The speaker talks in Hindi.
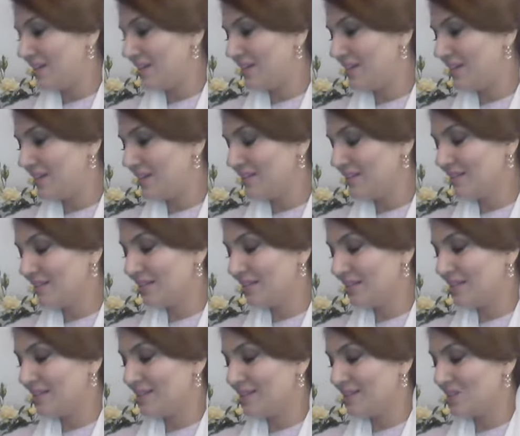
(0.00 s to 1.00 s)
यंग
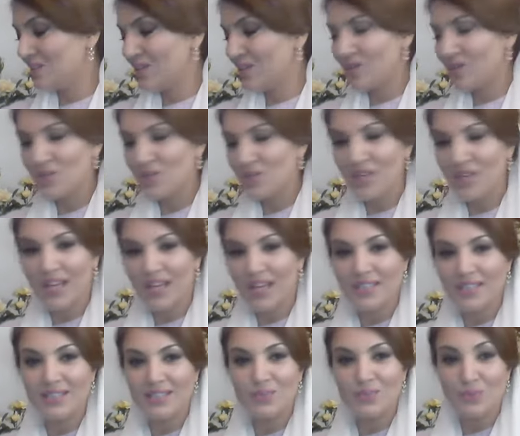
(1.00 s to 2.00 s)
जनरेशन
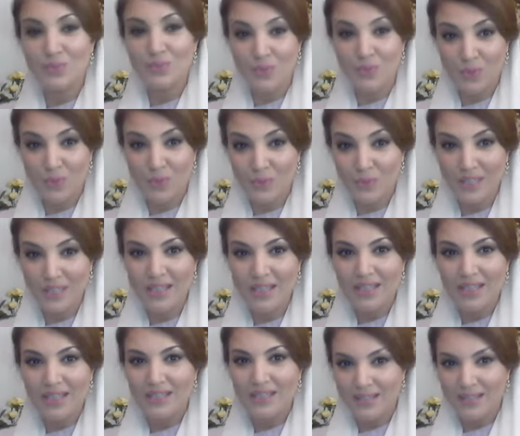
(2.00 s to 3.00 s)
आएगी उनको भी
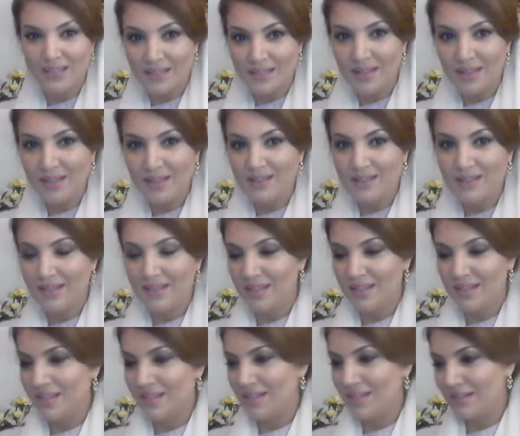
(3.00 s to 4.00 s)
ये
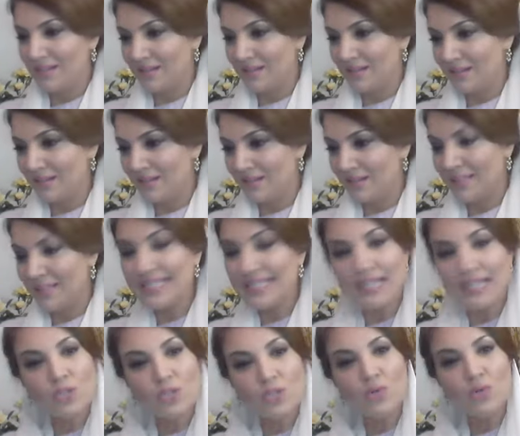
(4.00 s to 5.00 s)
एक
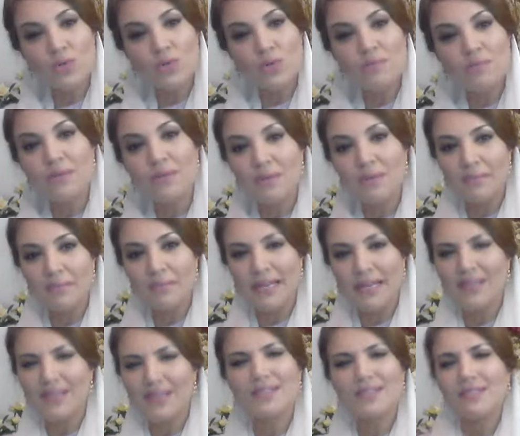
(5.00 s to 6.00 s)
कंसेशनल ट्रीटमेंट मिले
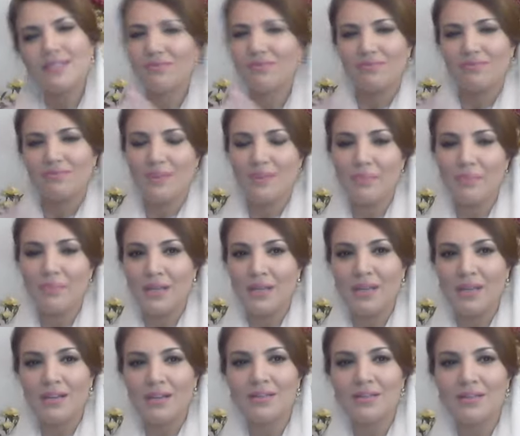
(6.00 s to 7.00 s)
ये सिर्फ अपने
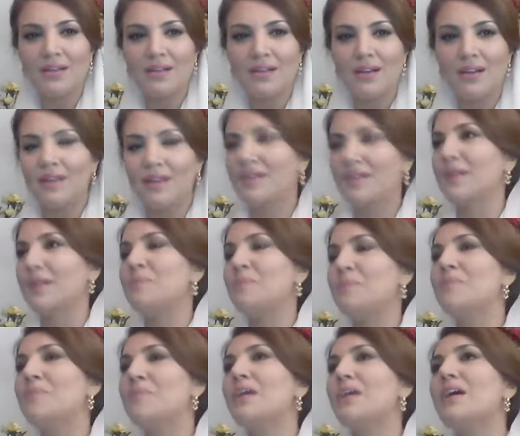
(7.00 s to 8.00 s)
तक ना रखें
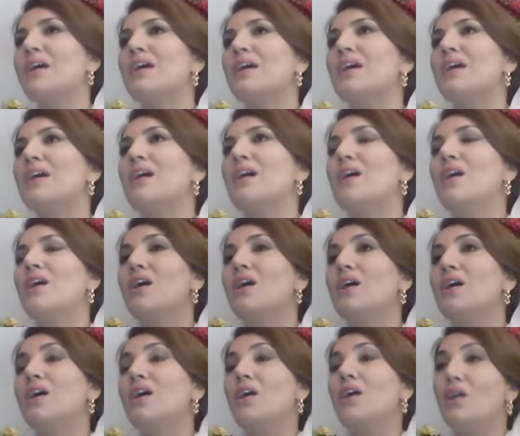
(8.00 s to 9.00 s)

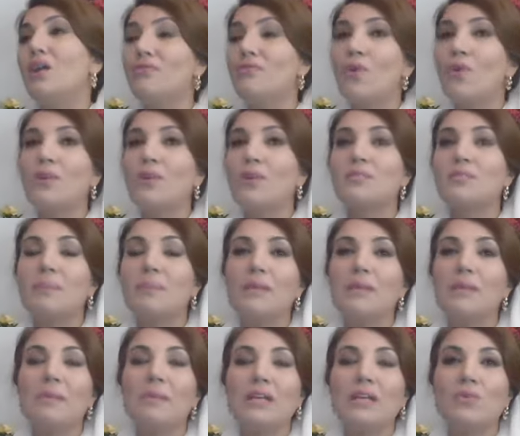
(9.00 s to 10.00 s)
ऑफ कोर्स बड़े
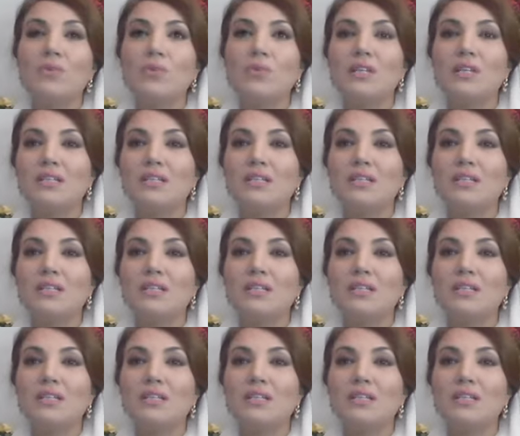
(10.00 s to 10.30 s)
बड़े यू